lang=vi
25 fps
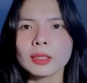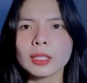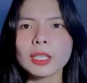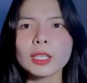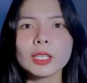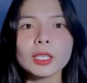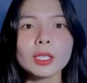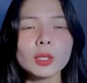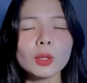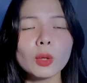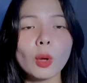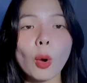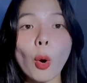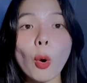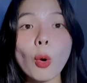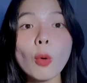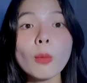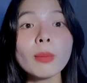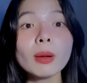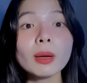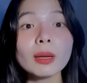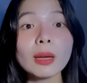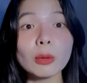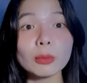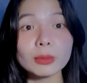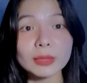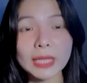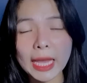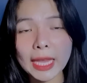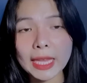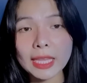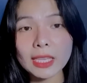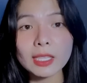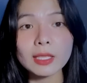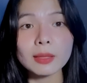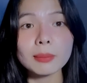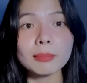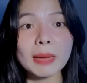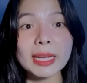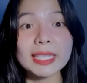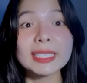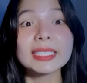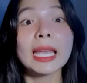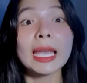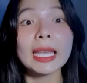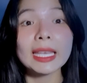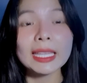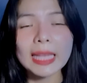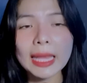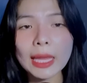thì cổ bắt đầu chạy
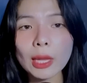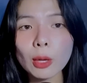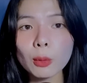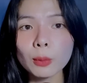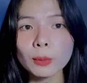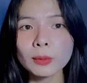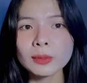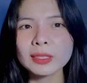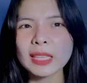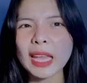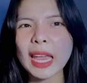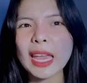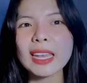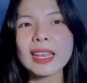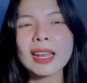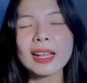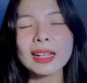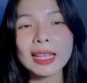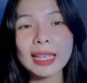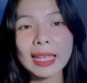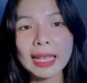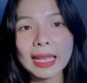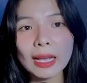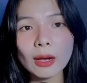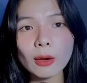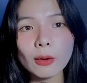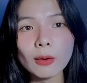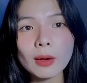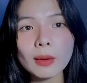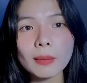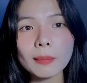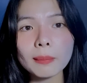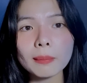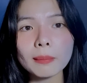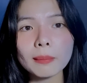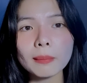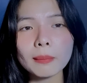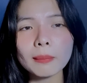bạn chạy theo chạy ra cái ao á